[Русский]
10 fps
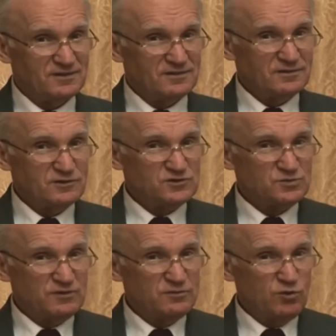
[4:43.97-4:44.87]

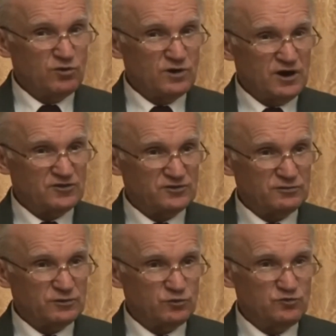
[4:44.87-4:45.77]
Избави Бог каждого
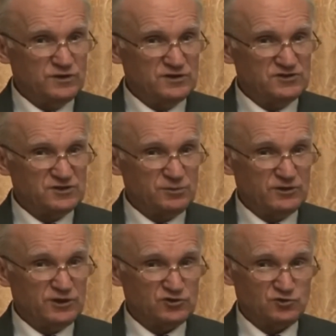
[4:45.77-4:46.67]
увидеть себя
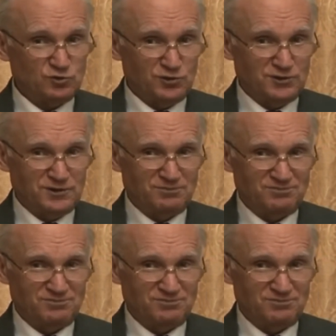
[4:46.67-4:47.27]
достойным.